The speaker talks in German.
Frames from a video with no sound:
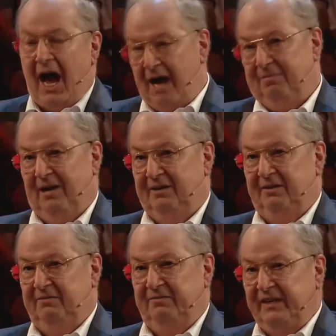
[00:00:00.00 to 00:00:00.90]

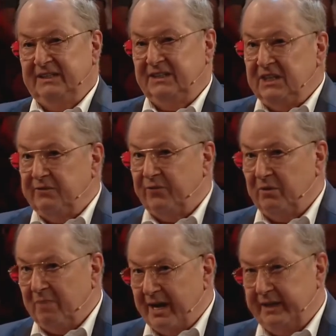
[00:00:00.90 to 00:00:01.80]
Aber wenn Sie
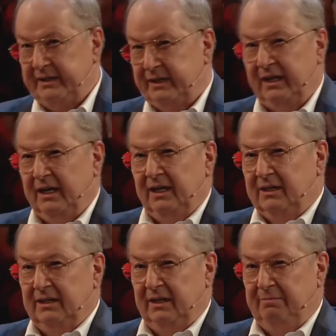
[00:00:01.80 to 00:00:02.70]
von meinen
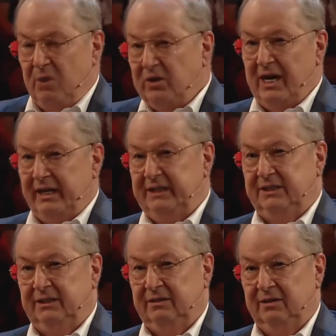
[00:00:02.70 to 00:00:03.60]
äh,
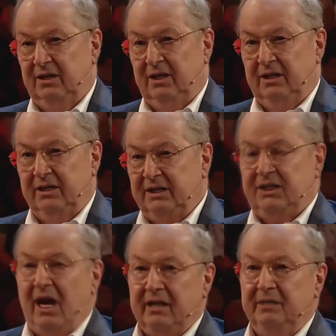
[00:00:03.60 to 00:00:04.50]
Bürgerrechten,
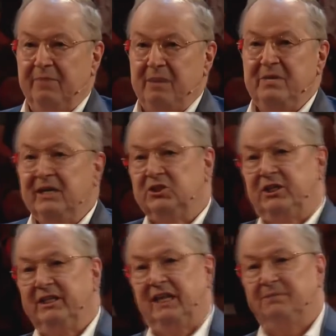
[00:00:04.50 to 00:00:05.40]
ich sage Ihnen, bei mir
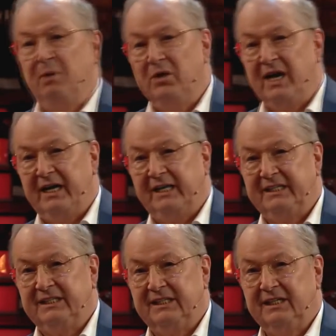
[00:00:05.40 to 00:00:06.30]
steht das
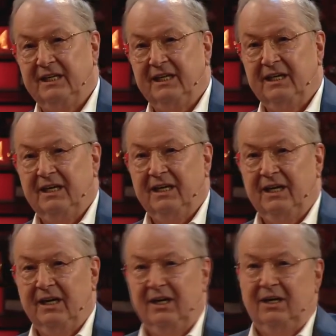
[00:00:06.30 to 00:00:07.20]
Bürgerrecht
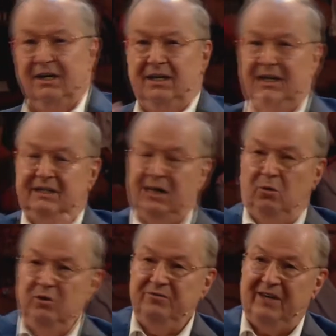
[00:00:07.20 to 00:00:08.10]

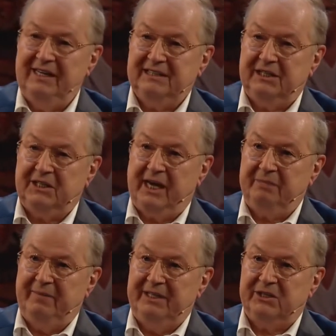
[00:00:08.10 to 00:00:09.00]
der
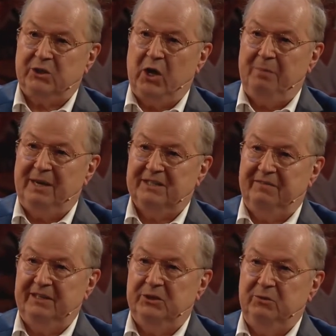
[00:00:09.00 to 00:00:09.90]
Unverletzlichkeit meines
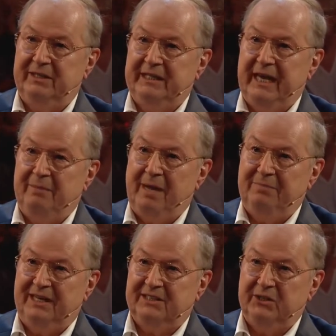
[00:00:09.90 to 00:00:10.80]
Körpers, wenn ich über den
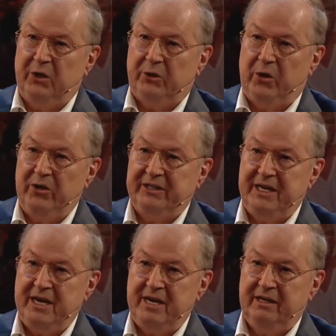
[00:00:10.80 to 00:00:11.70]
Hermannplatz in Neukölln
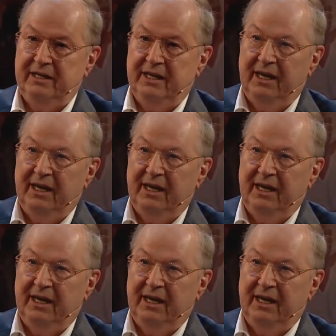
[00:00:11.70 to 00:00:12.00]
gehe,